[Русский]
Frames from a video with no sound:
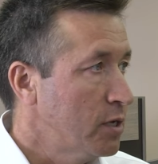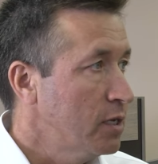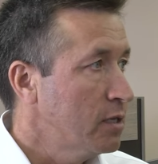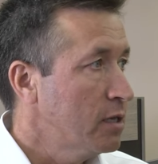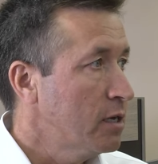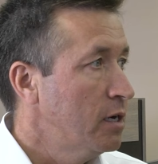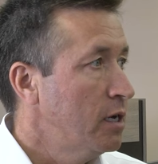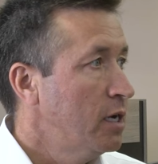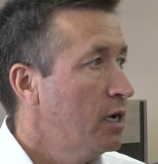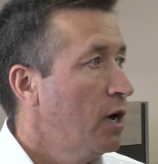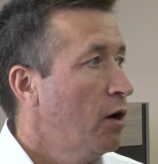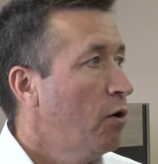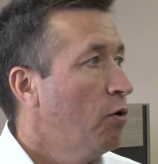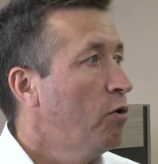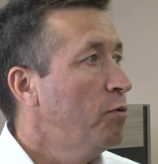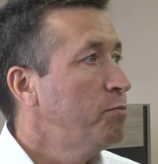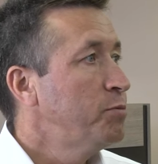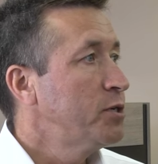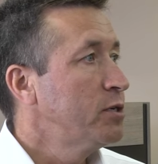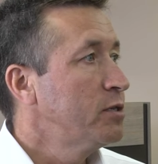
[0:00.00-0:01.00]
Это
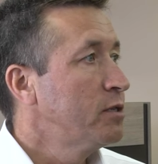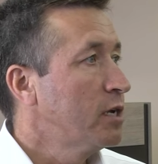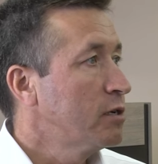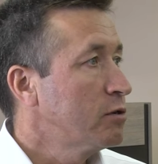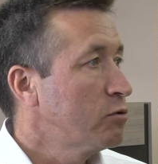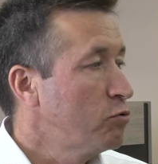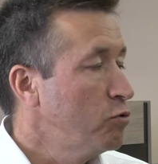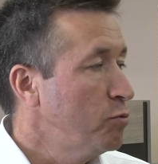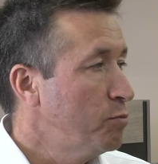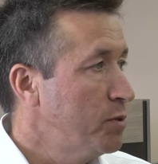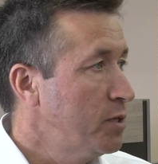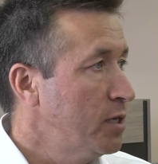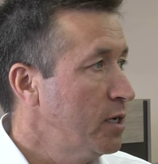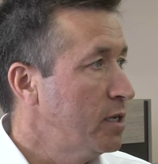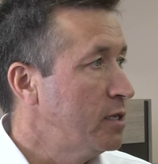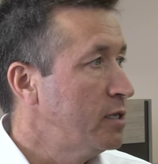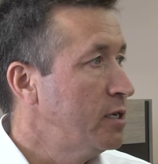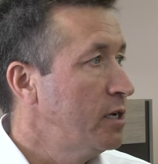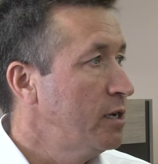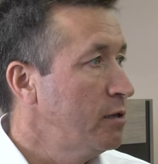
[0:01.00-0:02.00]

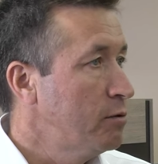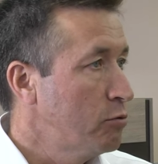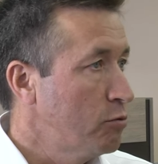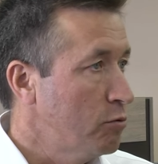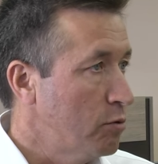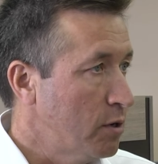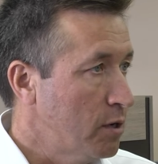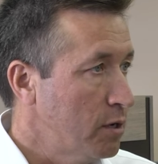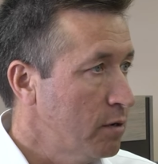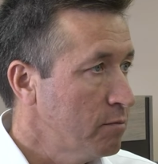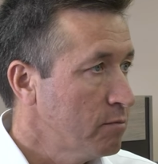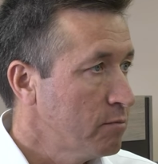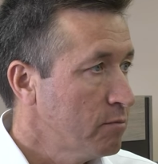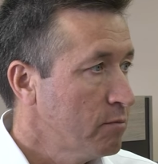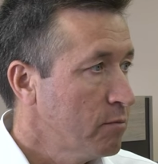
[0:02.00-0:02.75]
общедоступные территории,